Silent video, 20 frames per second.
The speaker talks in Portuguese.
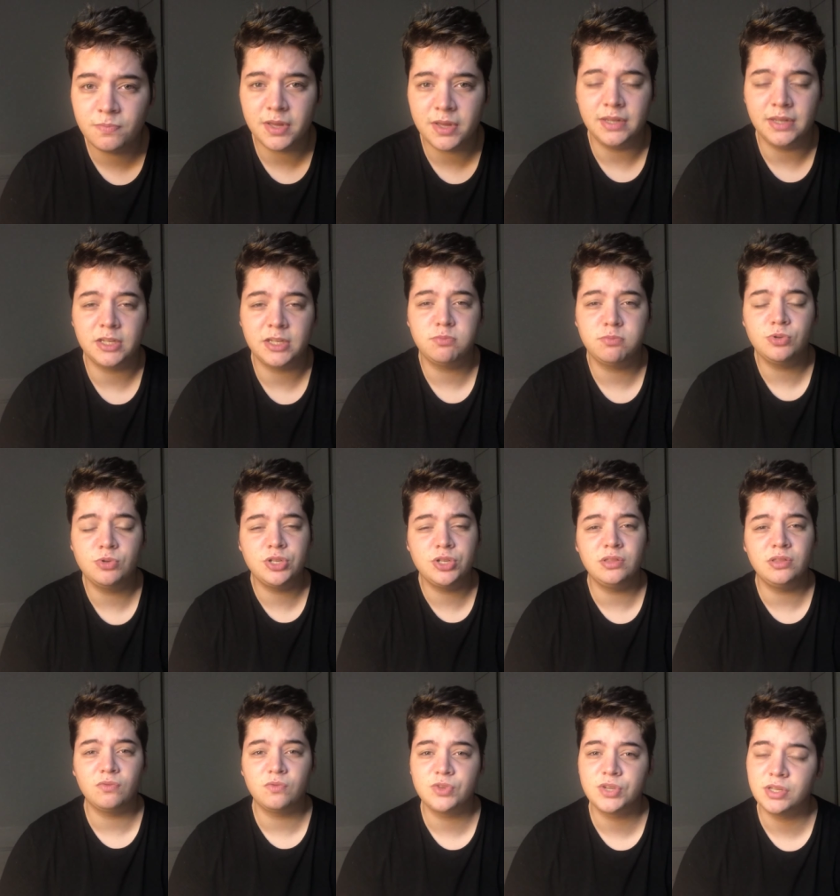ele está explodido,
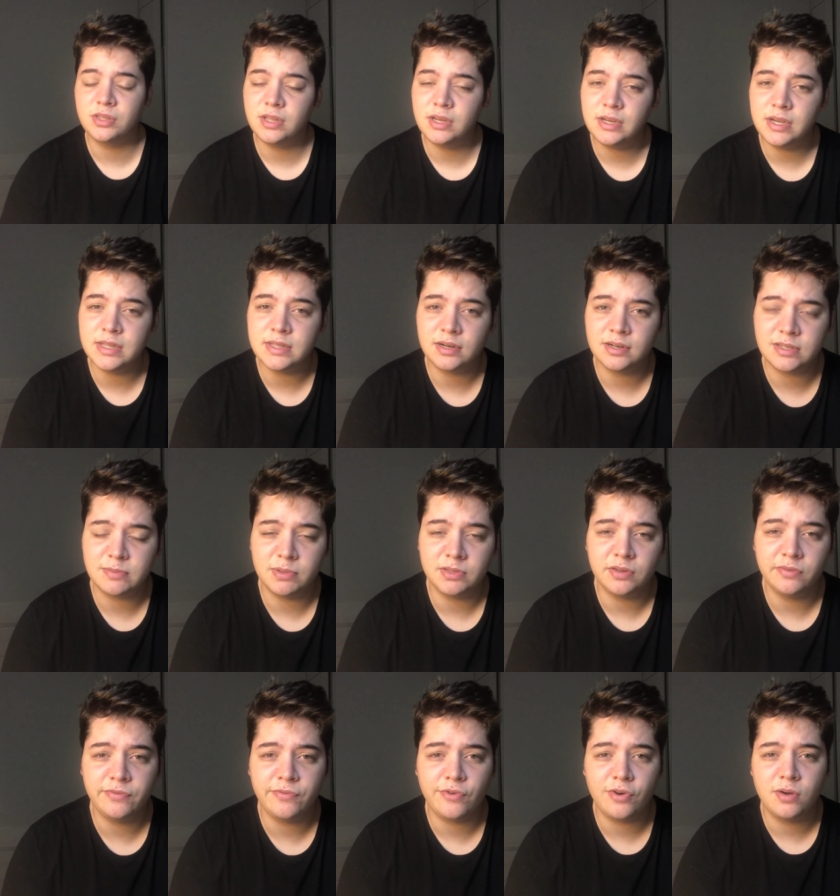então você tem que entrar nessa
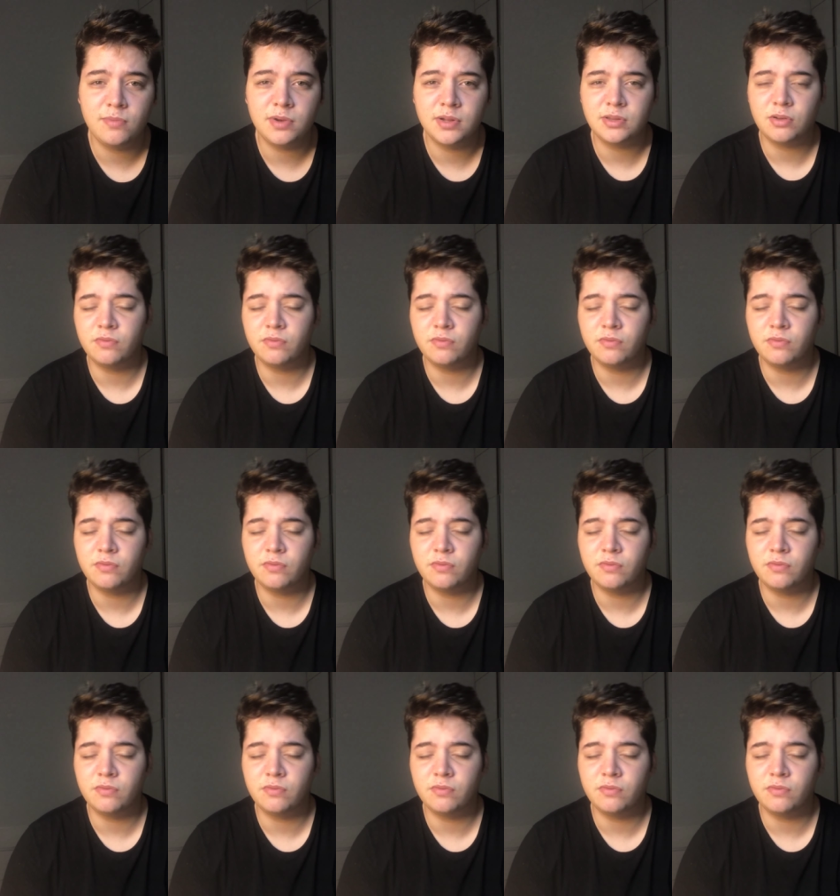plataforma.